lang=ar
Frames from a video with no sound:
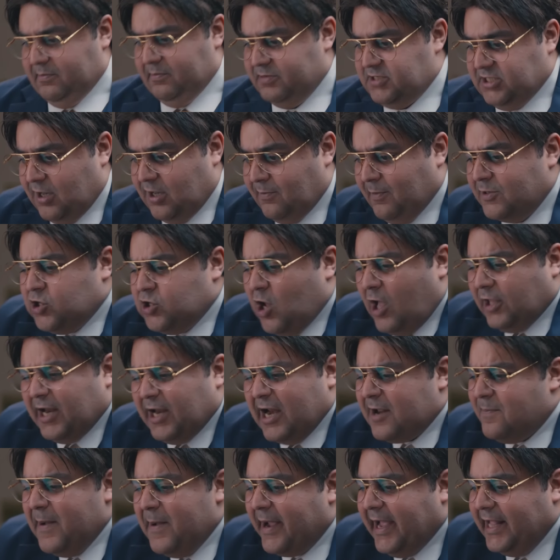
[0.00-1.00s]
مستر مازو
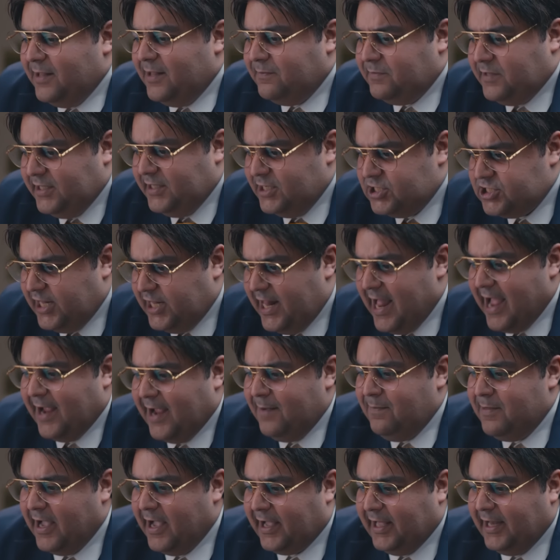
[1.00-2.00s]
حضرتك ما كلمتنيش ليه
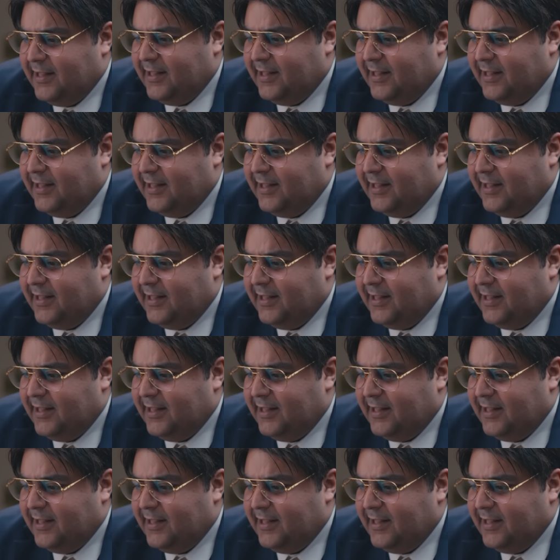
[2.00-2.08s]
اجيب لك